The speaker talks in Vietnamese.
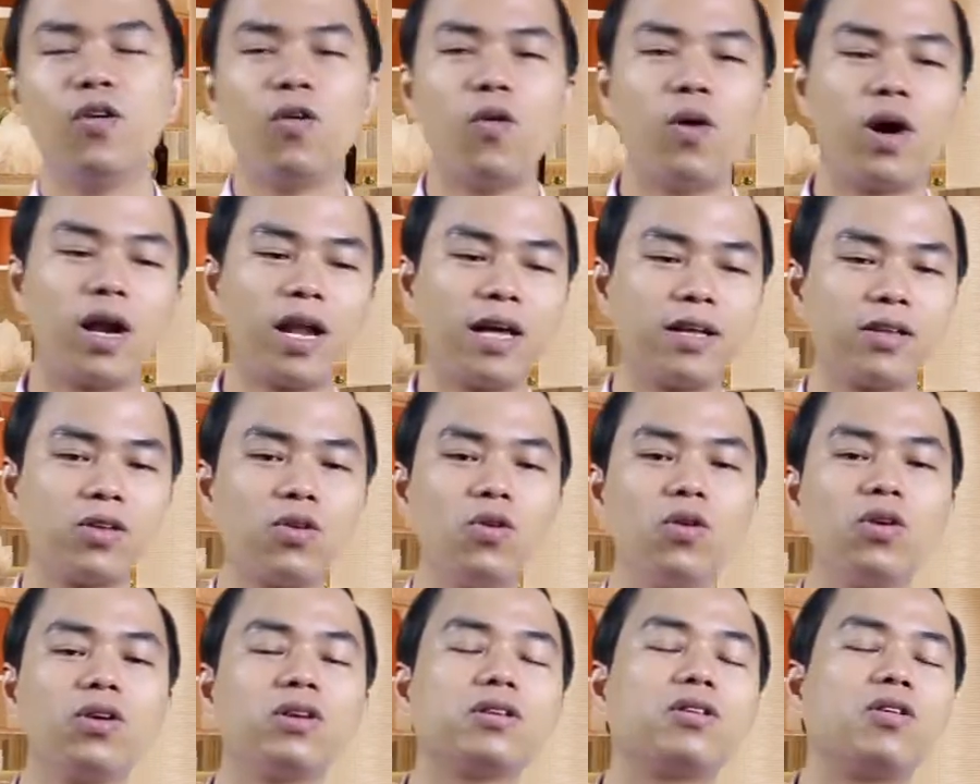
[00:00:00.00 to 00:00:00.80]
hoặc là
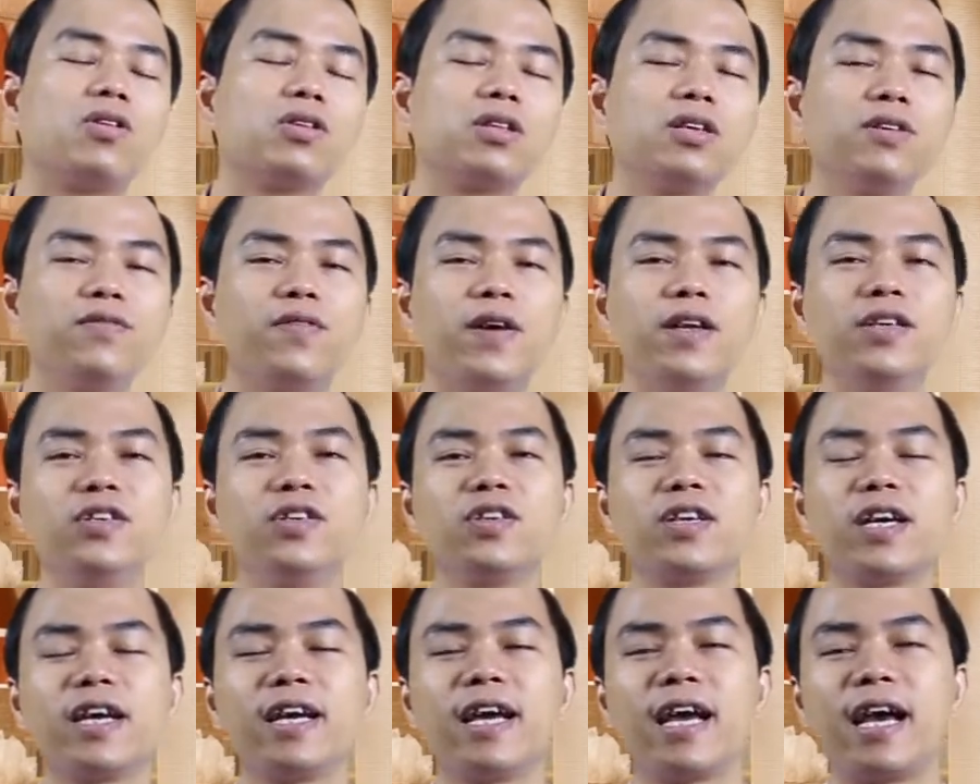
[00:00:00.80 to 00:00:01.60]
tôi có tư vấn
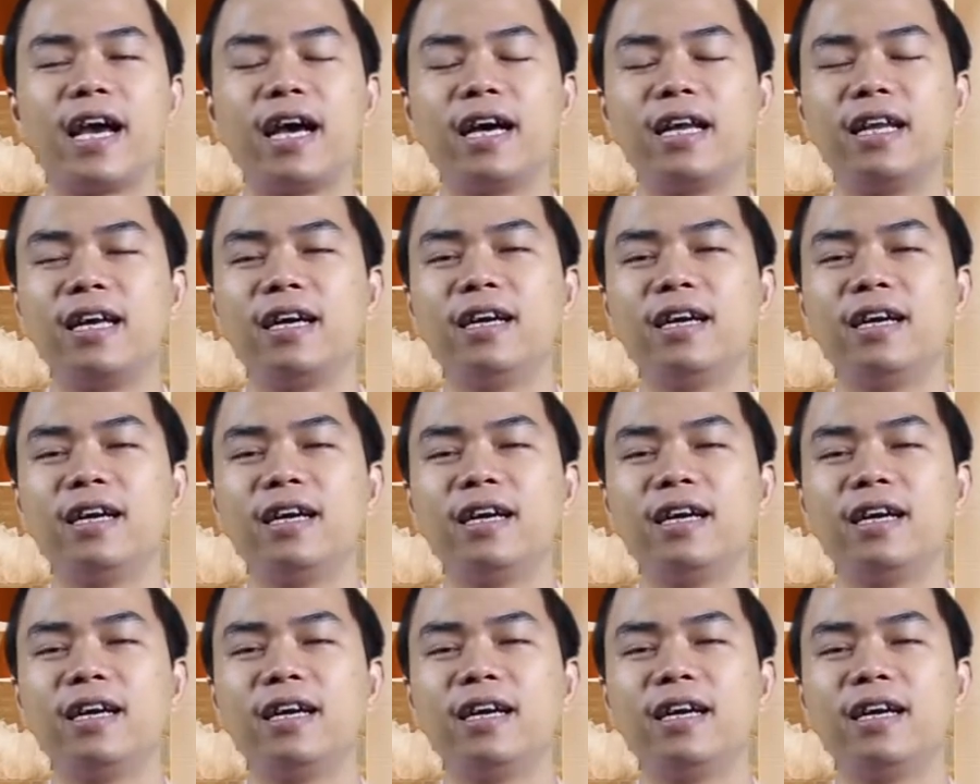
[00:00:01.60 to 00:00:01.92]
cho khách hàng